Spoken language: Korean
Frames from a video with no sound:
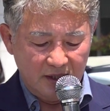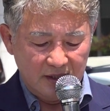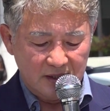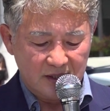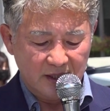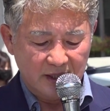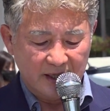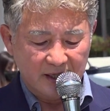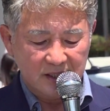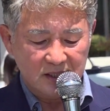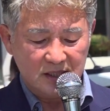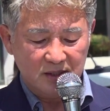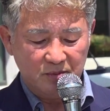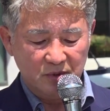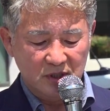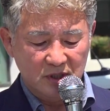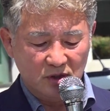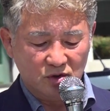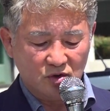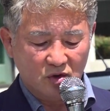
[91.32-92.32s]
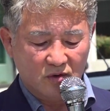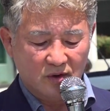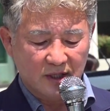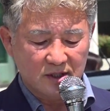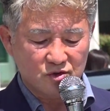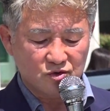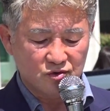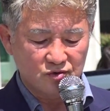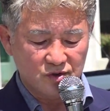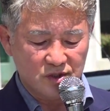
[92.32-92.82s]
지난 12년
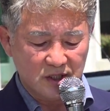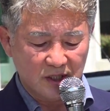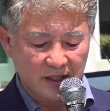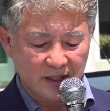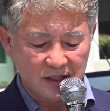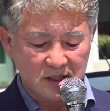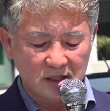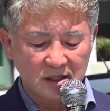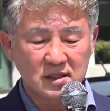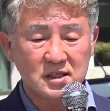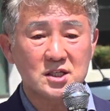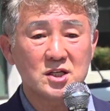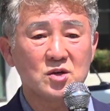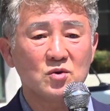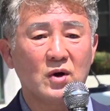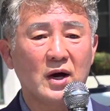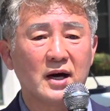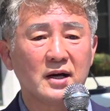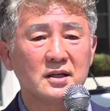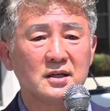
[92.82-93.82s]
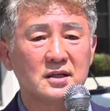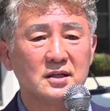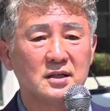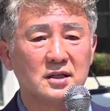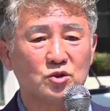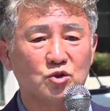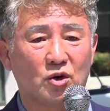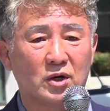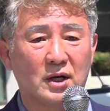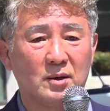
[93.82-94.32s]
동안 순천의 정치
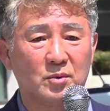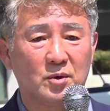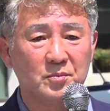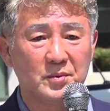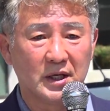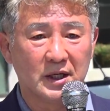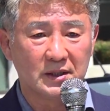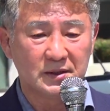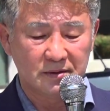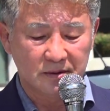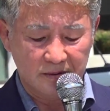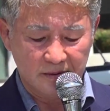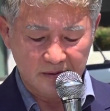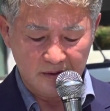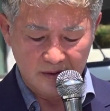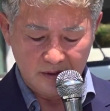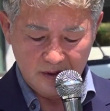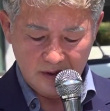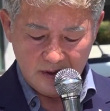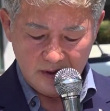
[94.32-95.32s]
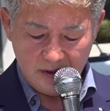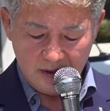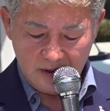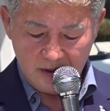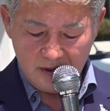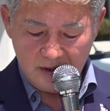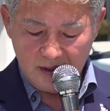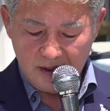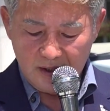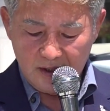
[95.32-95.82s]
환경을 돌아보면
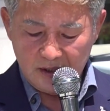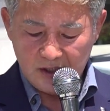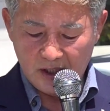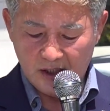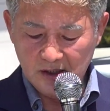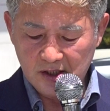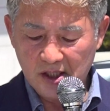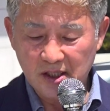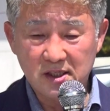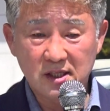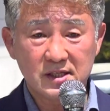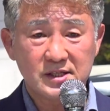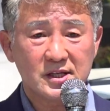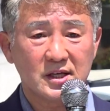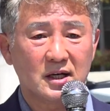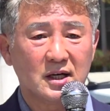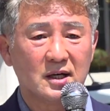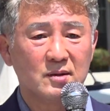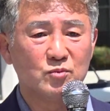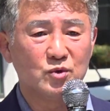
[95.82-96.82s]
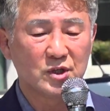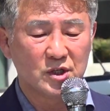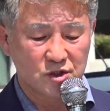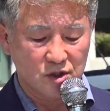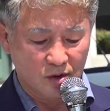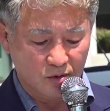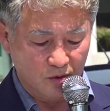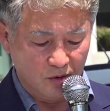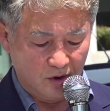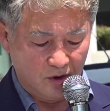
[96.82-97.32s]
정치 질서가
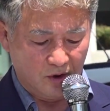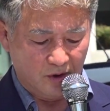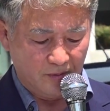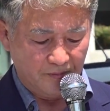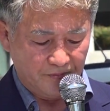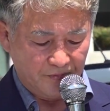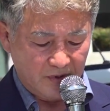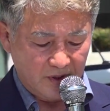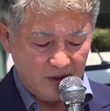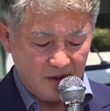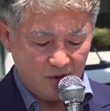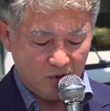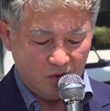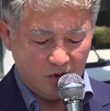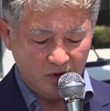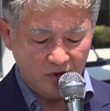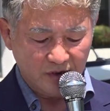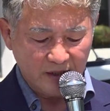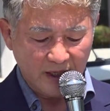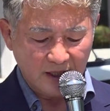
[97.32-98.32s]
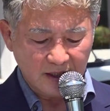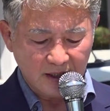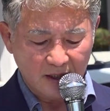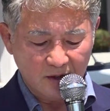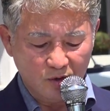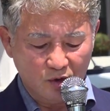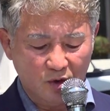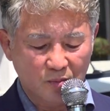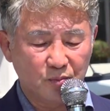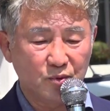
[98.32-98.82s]
무너졌고
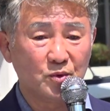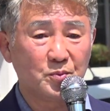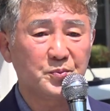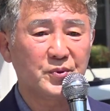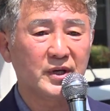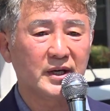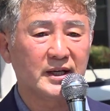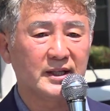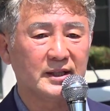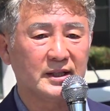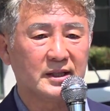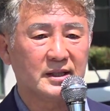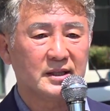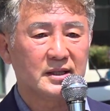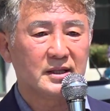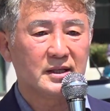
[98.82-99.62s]
혼탁하고 부패한